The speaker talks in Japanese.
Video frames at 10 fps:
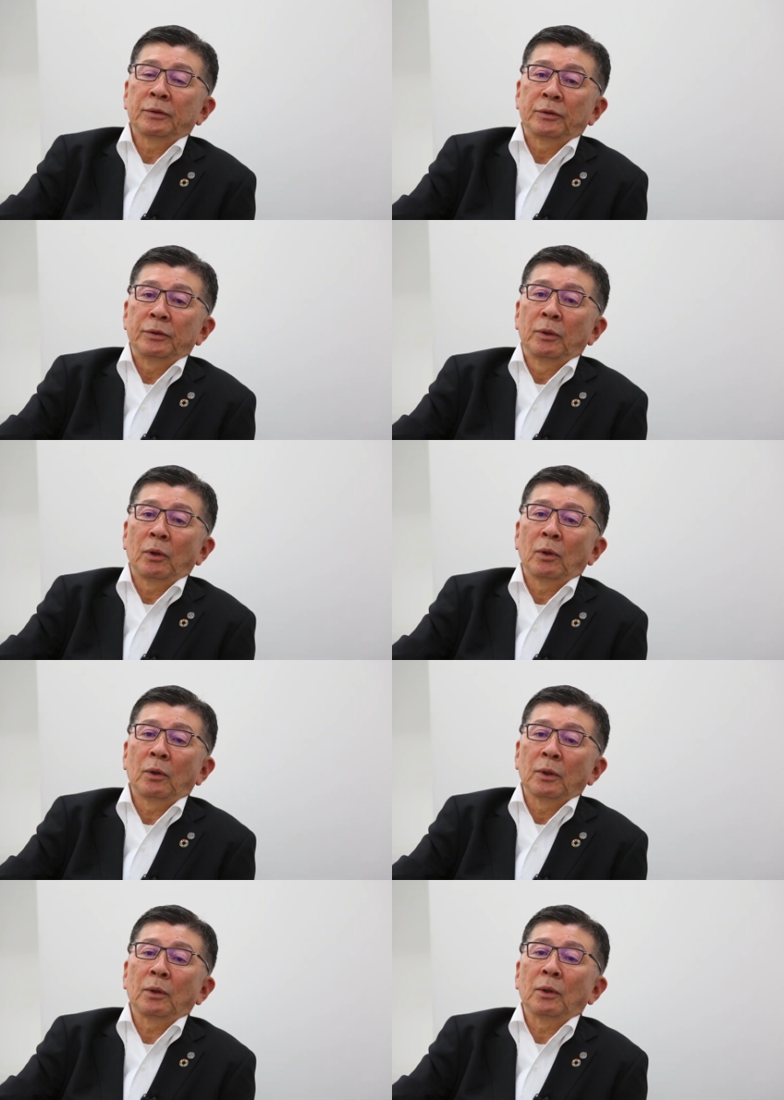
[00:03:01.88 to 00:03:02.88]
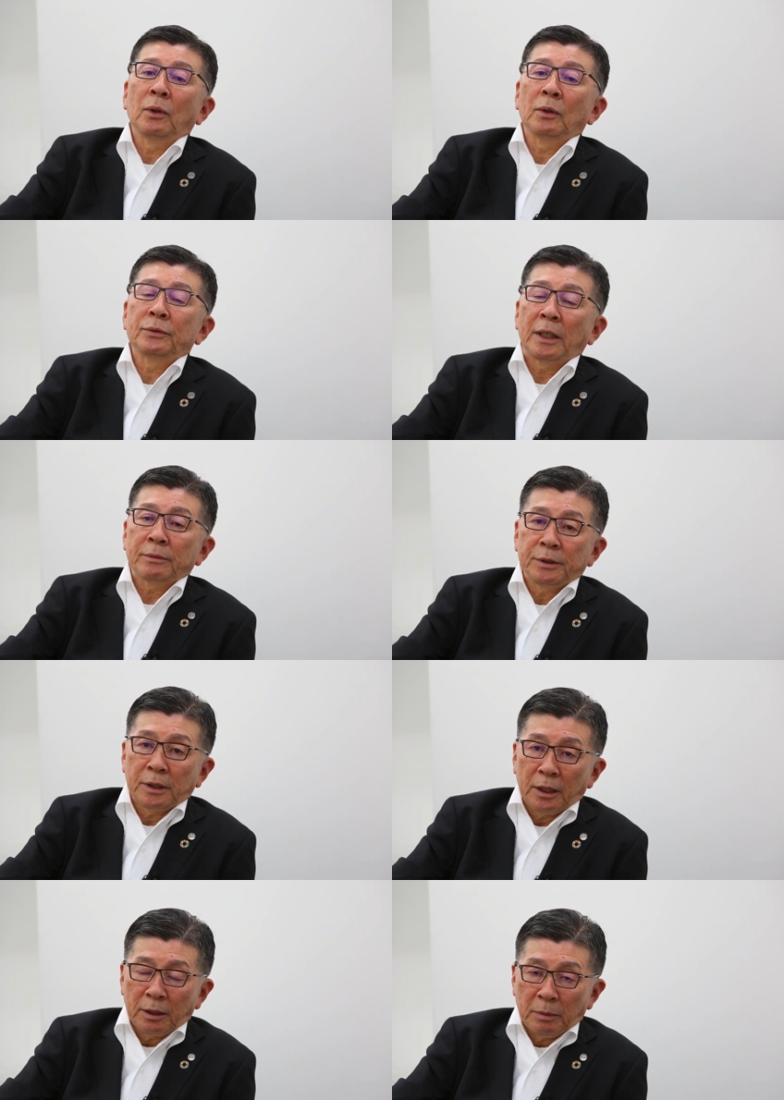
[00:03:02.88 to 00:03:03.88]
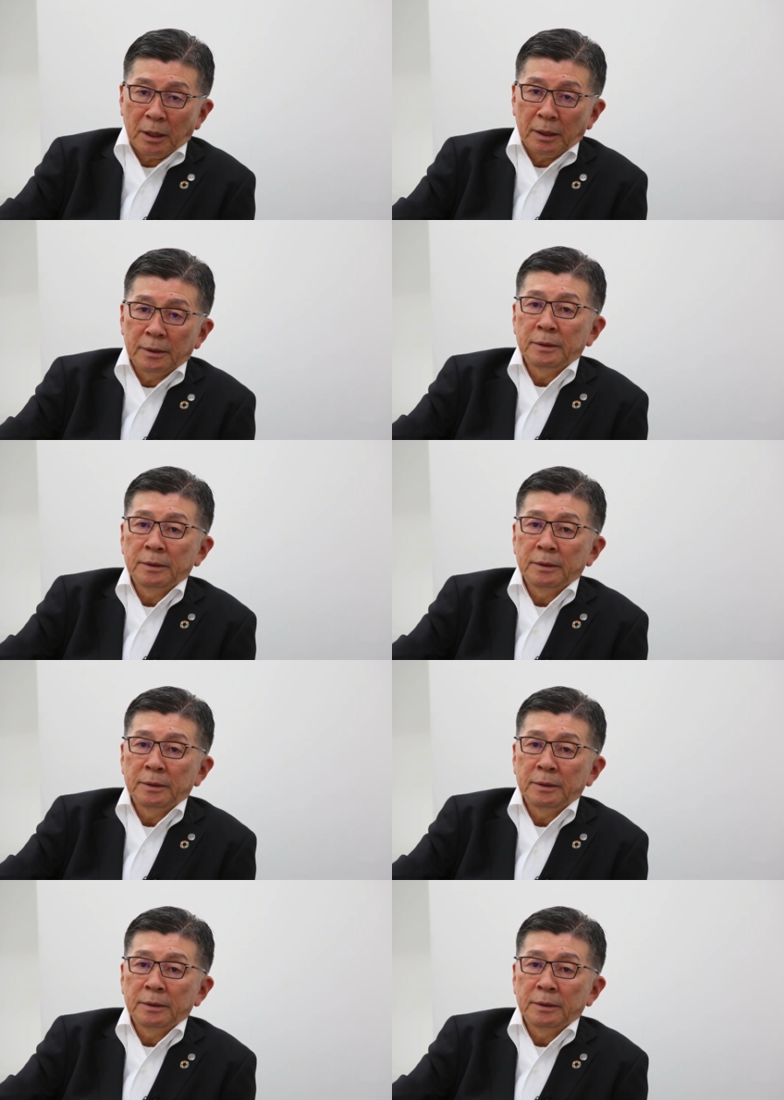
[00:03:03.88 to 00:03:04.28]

水道の蛇口があれば